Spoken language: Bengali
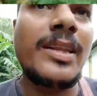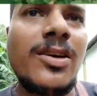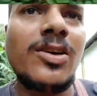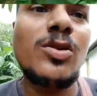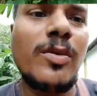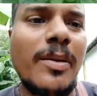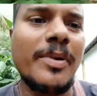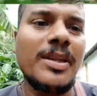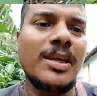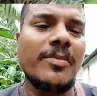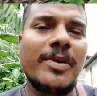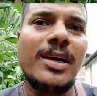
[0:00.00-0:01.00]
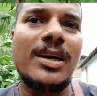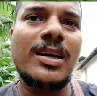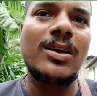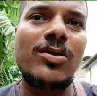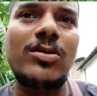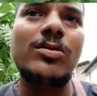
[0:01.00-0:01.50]
দেখবেন না কারো
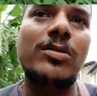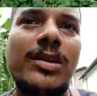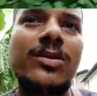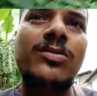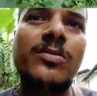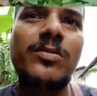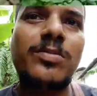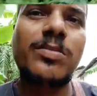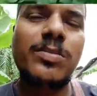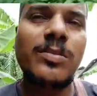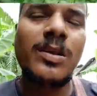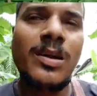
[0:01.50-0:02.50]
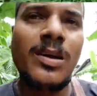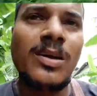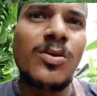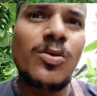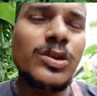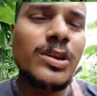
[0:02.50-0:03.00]
দেখুন ক্ষতি হোক
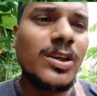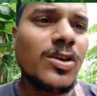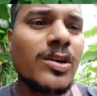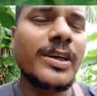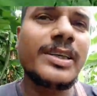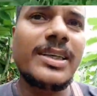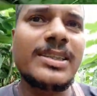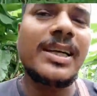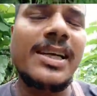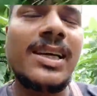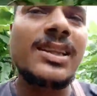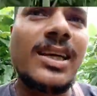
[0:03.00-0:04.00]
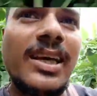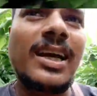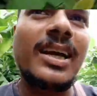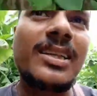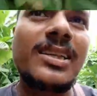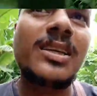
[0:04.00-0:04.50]
এটা চাই না তাই আগে থেকে
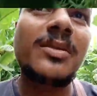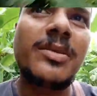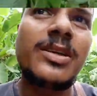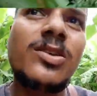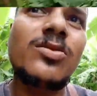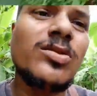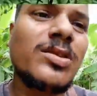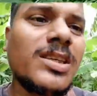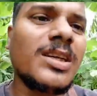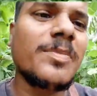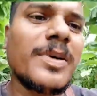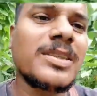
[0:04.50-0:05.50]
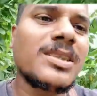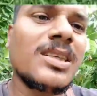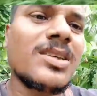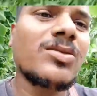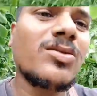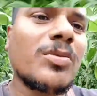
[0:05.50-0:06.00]
ভিডিও করছি এপাশ দিয়ে দেখুন ওপাশ
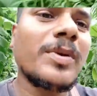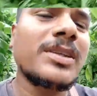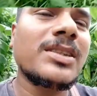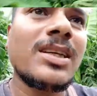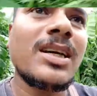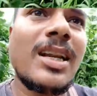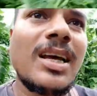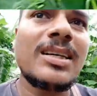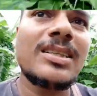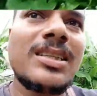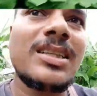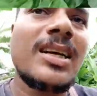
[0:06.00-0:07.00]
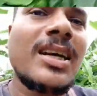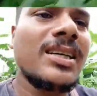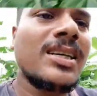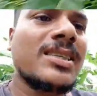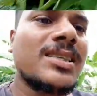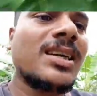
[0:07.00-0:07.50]
দিয়ে কারা আসছে দেখাই যাচ্ছে না
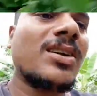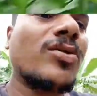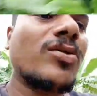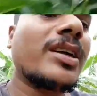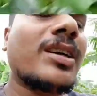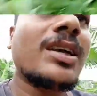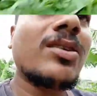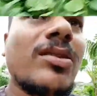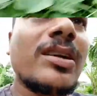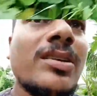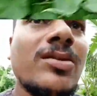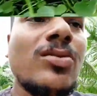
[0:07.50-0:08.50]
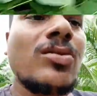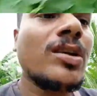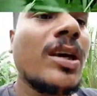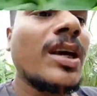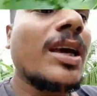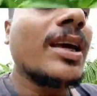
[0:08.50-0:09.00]
অনেকটা করে কিন্তু এই
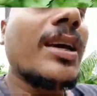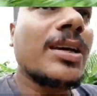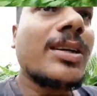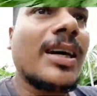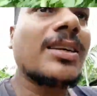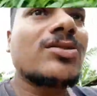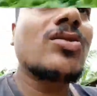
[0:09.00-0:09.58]
ঘাসগুলো ঝুঁকে